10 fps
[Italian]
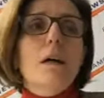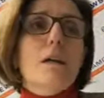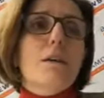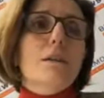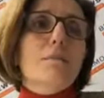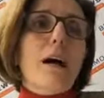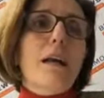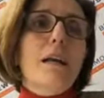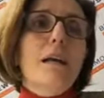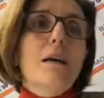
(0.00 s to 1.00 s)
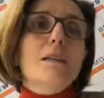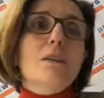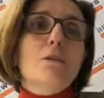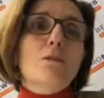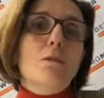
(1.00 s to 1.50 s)
che ho alle spalle,
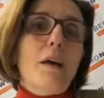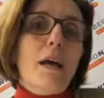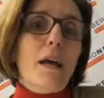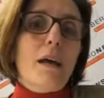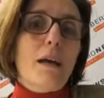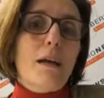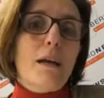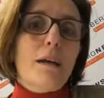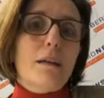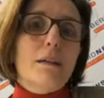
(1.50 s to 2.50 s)
secondo me eh,